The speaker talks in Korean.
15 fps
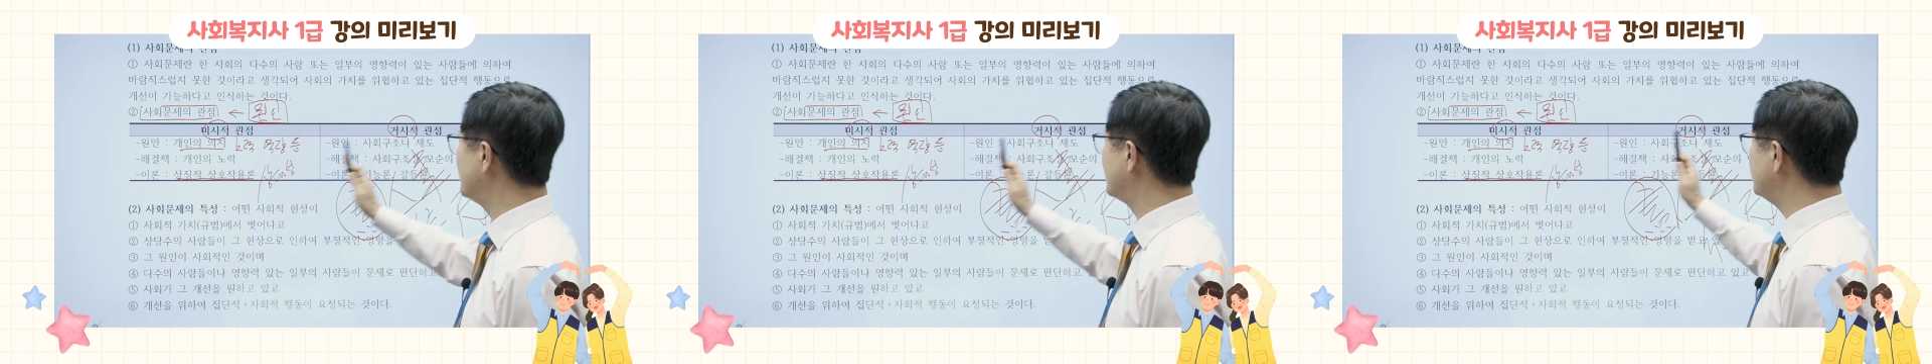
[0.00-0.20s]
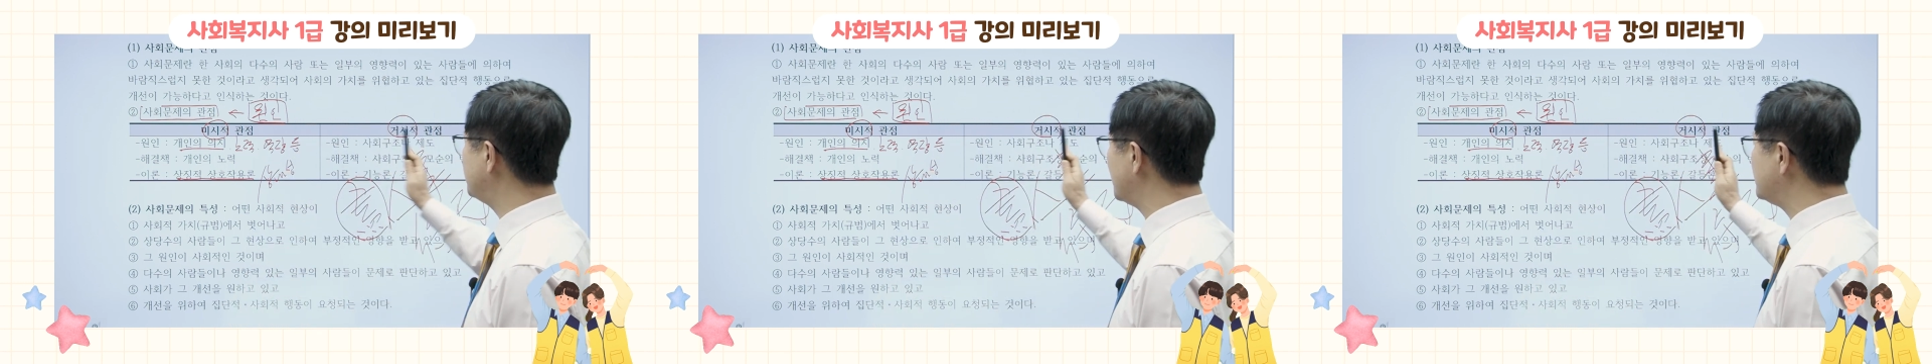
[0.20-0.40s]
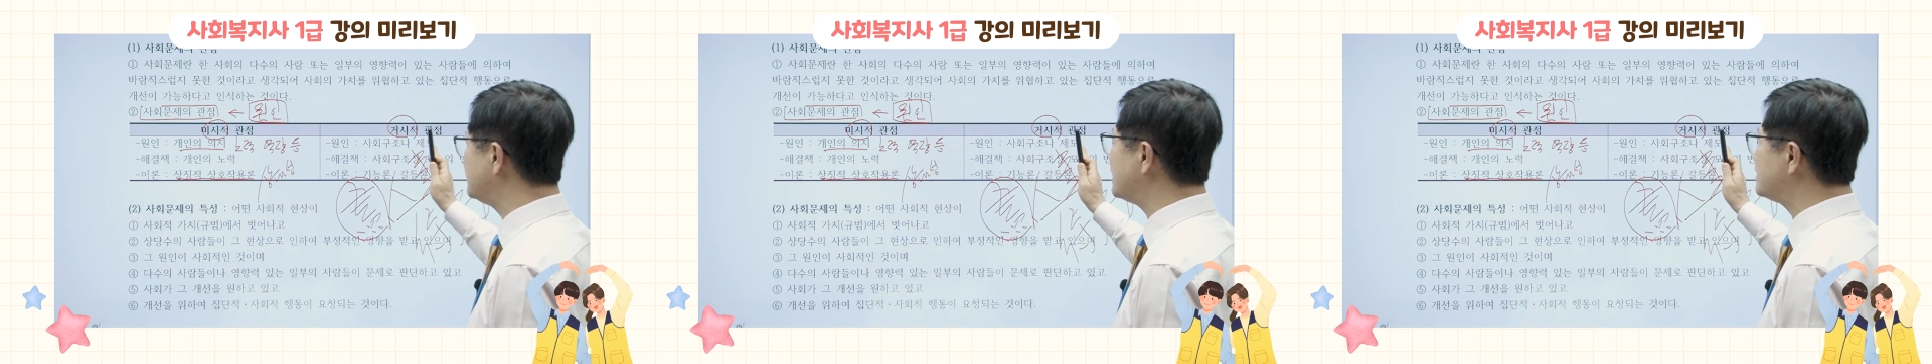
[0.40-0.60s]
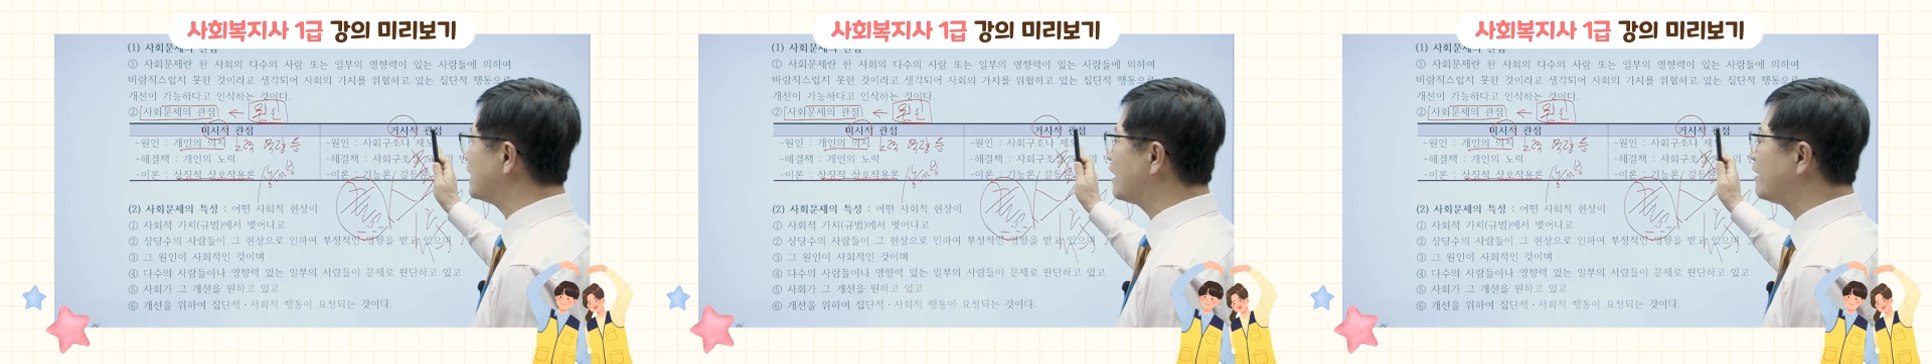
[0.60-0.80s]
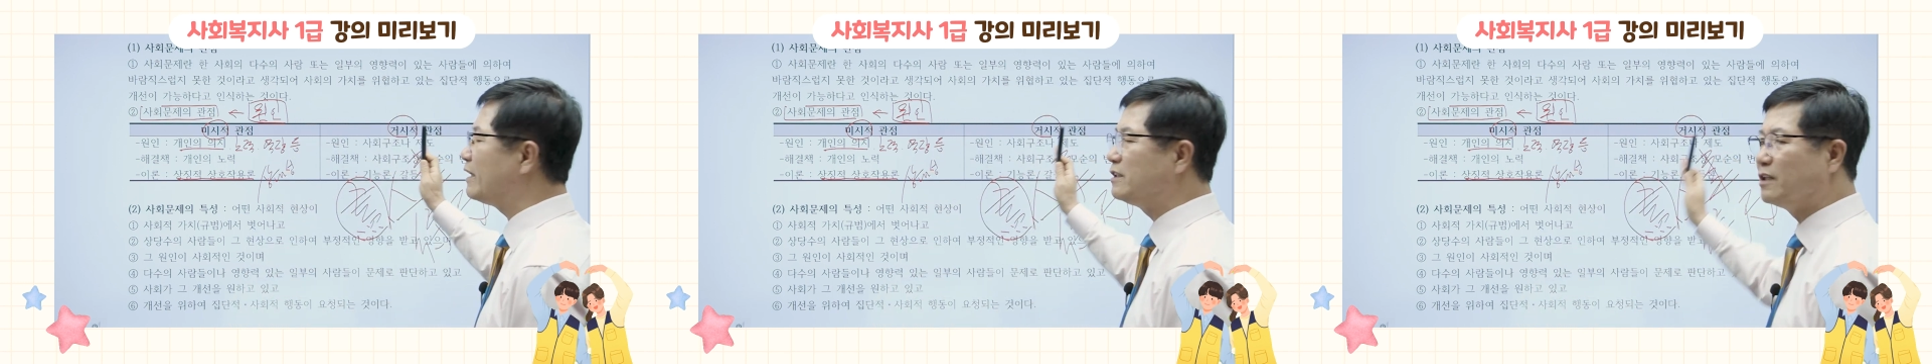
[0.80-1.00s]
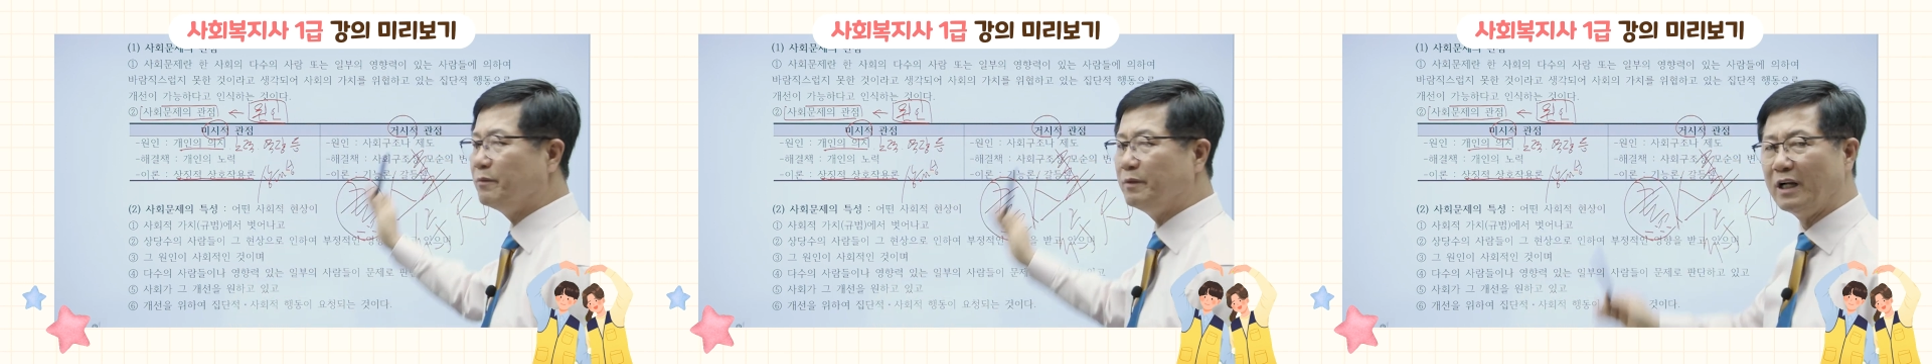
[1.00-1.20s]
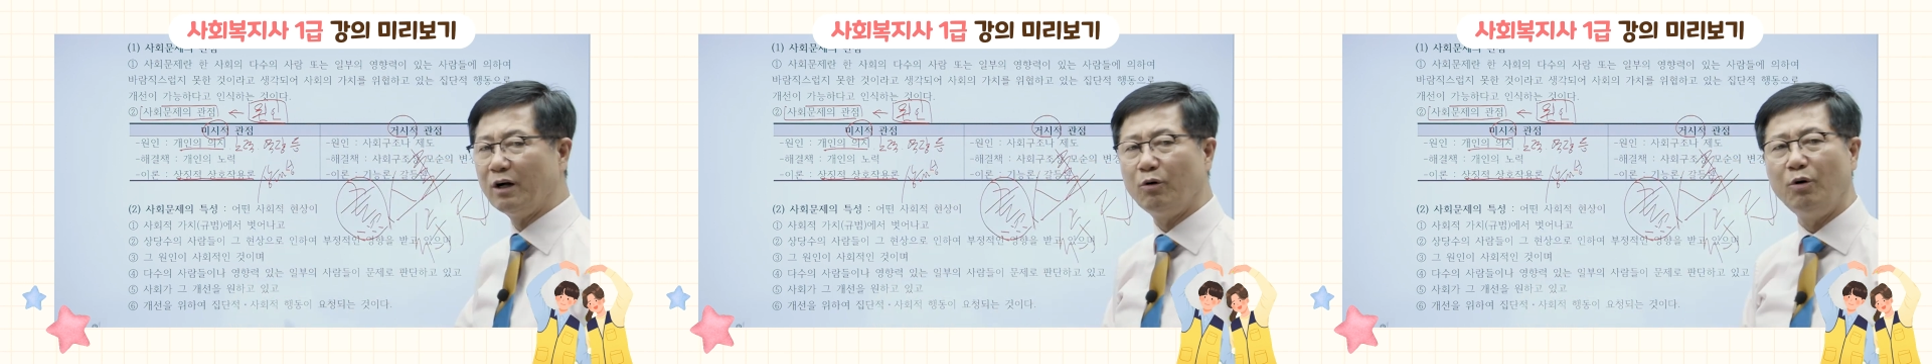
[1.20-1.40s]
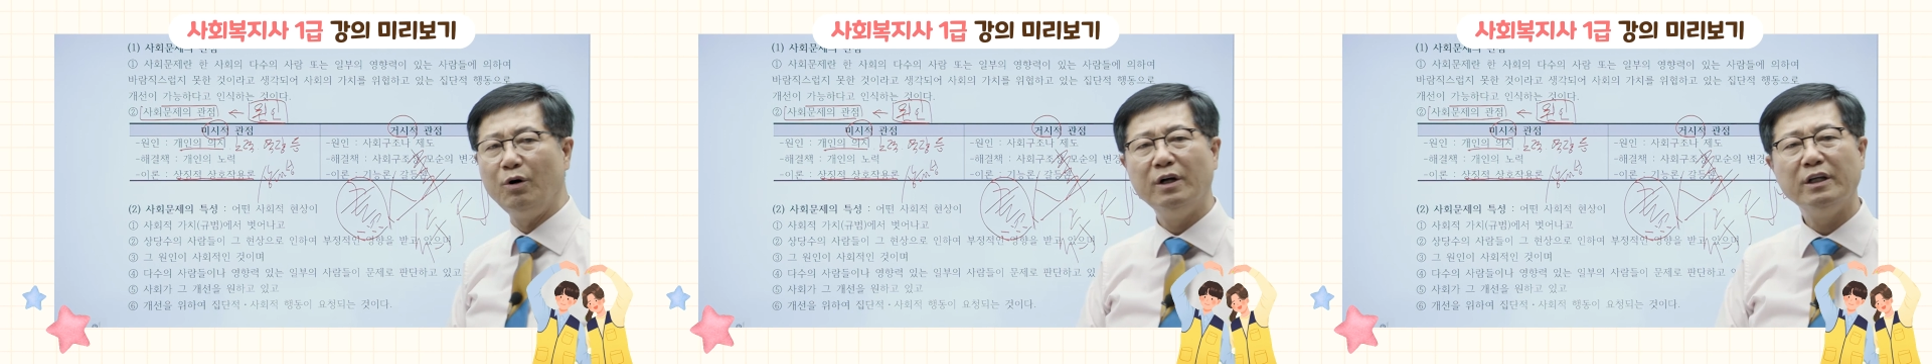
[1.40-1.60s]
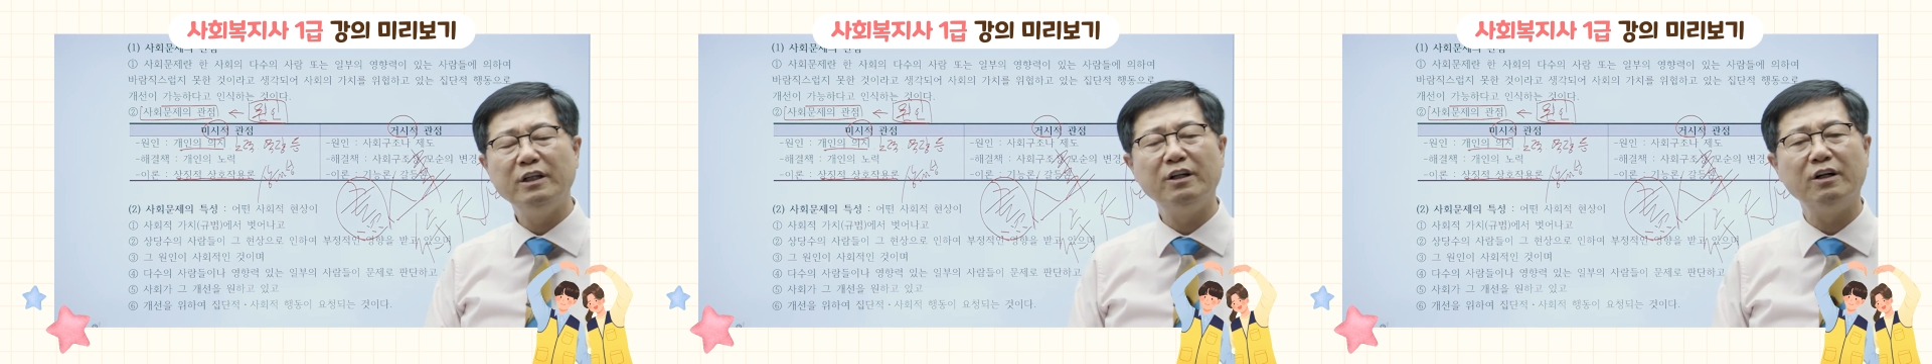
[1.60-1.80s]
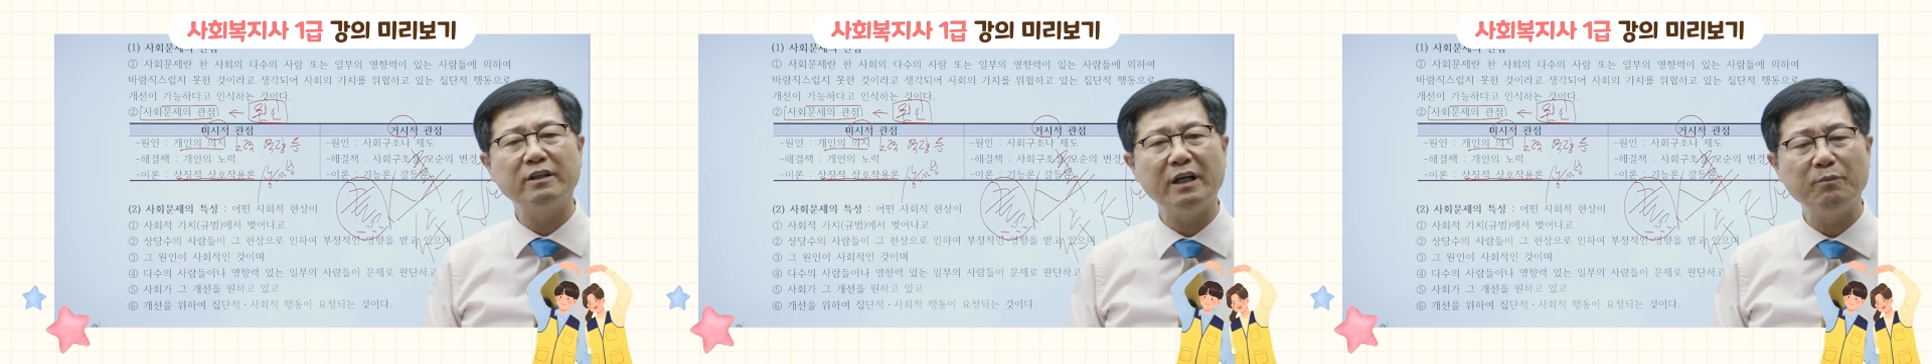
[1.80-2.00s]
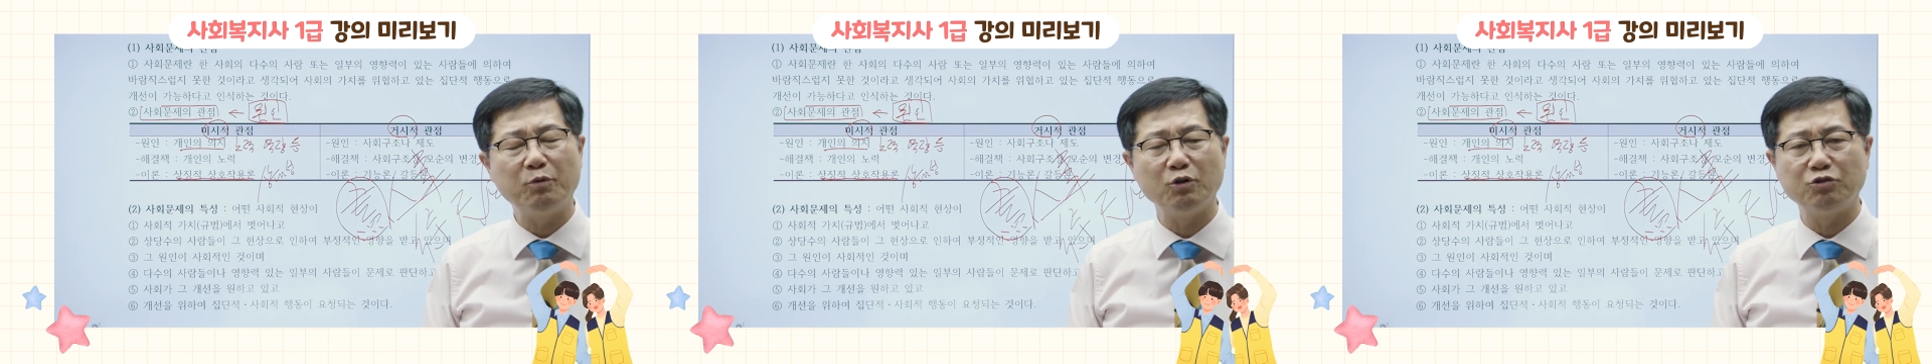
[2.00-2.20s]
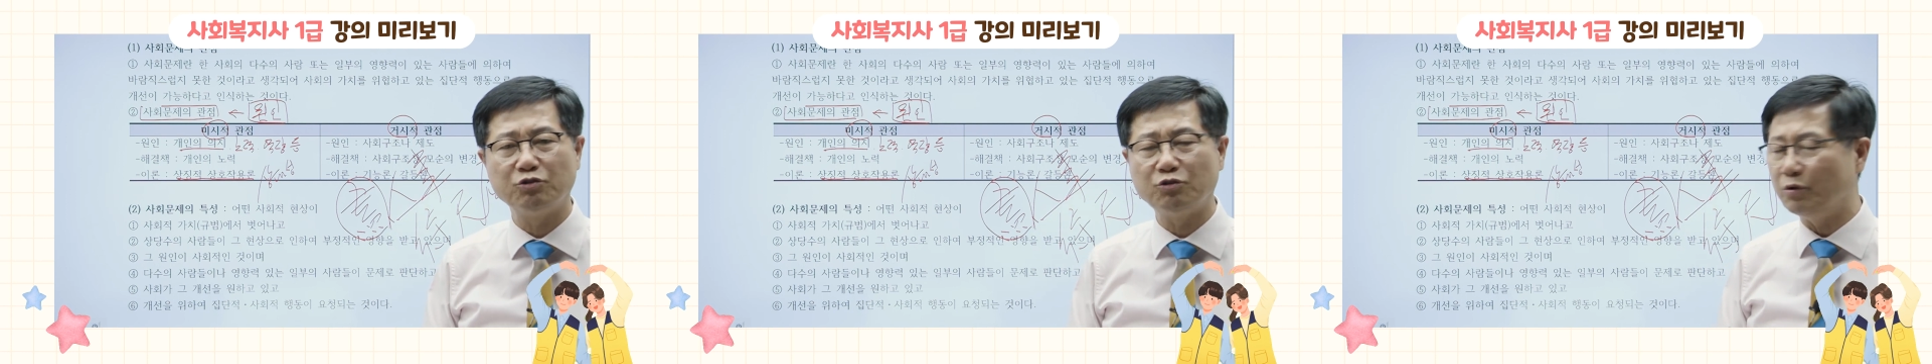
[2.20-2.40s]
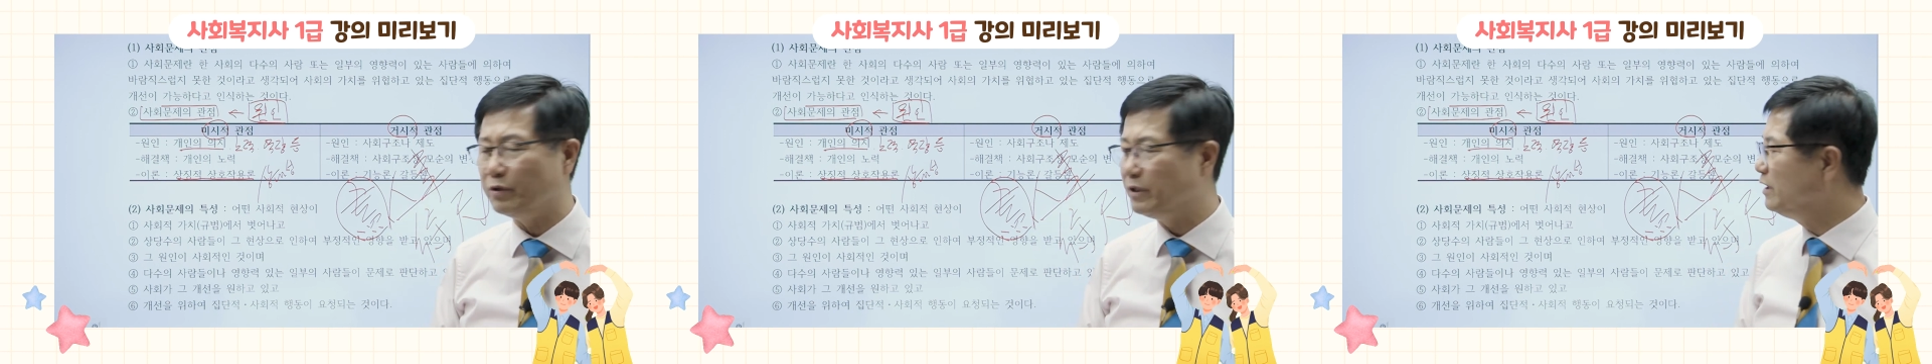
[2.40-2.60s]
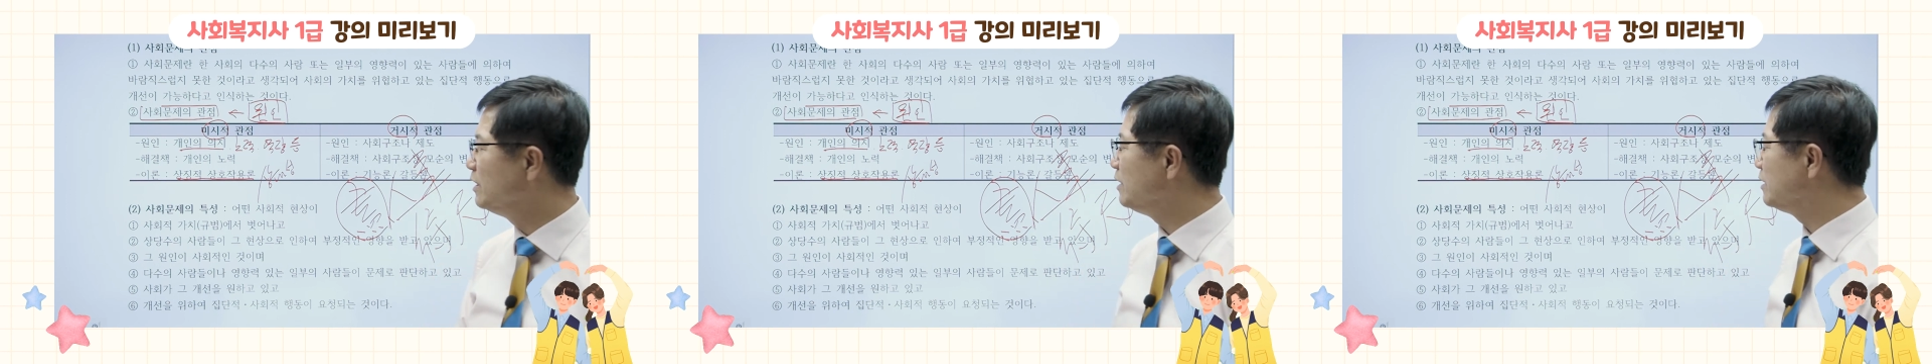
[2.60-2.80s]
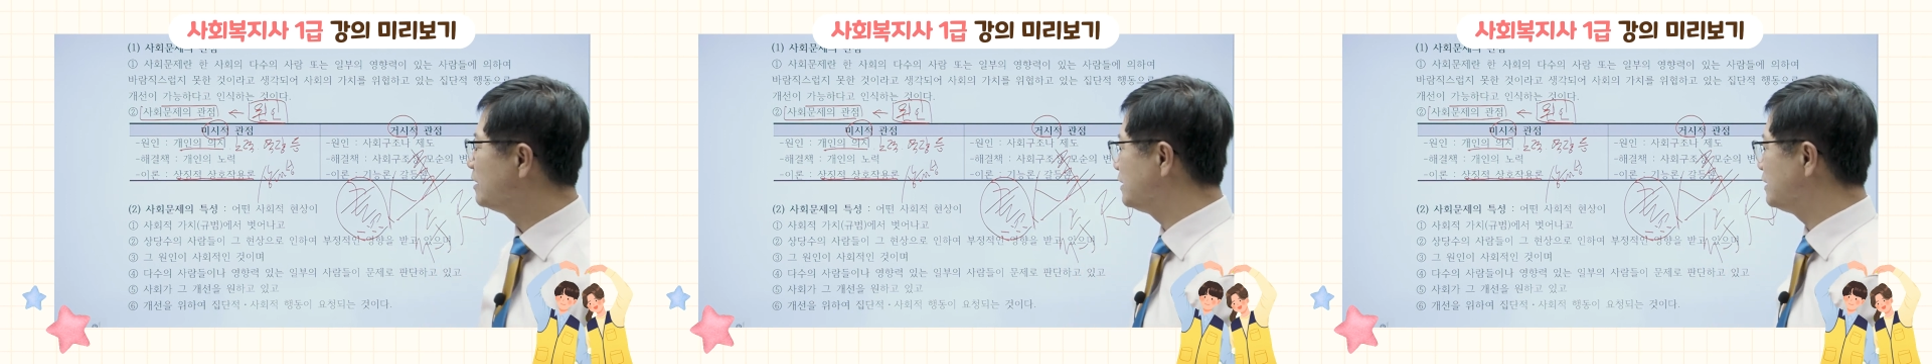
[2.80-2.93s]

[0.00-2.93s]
이건 절대성의 관점이라고 이렇게 볼 수도 있는